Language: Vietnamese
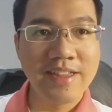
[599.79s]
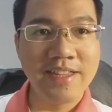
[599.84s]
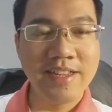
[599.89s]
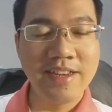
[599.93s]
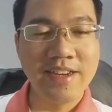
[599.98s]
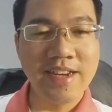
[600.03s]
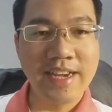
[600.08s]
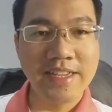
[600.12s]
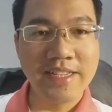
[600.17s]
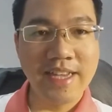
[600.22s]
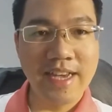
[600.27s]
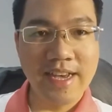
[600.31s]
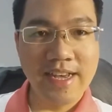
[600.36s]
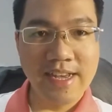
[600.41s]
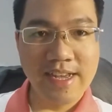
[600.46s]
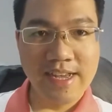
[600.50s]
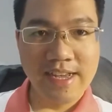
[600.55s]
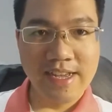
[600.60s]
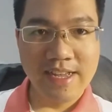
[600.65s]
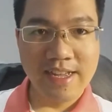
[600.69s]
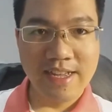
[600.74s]
tí nữa anh
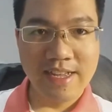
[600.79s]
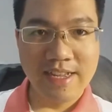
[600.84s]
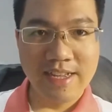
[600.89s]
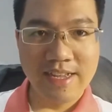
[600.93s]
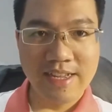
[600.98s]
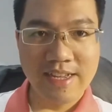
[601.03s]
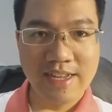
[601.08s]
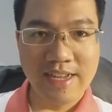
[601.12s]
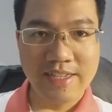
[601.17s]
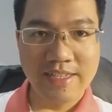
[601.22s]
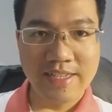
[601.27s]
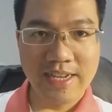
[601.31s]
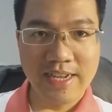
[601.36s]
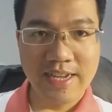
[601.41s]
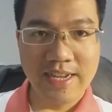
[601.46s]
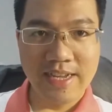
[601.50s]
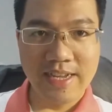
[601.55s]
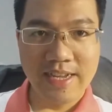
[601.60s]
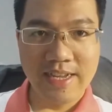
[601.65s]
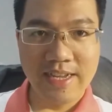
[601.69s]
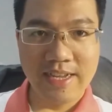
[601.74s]
sẽ uh, anh
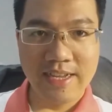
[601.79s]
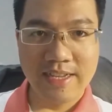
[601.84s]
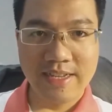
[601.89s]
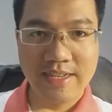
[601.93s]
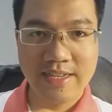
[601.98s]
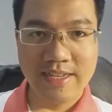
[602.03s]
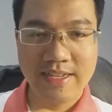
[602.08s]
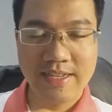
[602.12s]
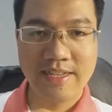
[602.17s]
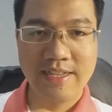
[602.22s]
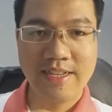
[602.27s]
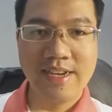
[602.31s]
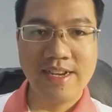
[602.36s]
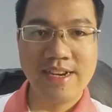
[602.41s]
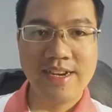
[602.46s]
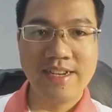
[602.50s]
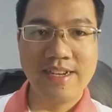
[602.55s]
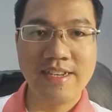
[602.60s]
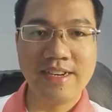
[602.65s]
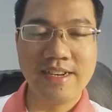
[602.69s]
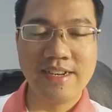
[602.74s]
sẽ uh,
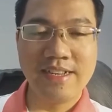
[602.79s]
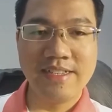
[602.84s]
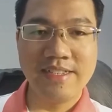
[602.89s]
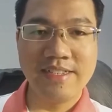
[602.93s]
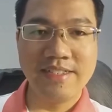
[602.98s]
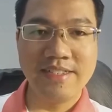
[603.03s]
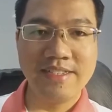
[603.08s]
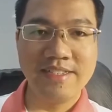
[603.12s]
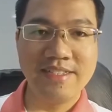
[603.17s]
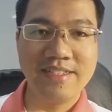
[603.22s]
uh,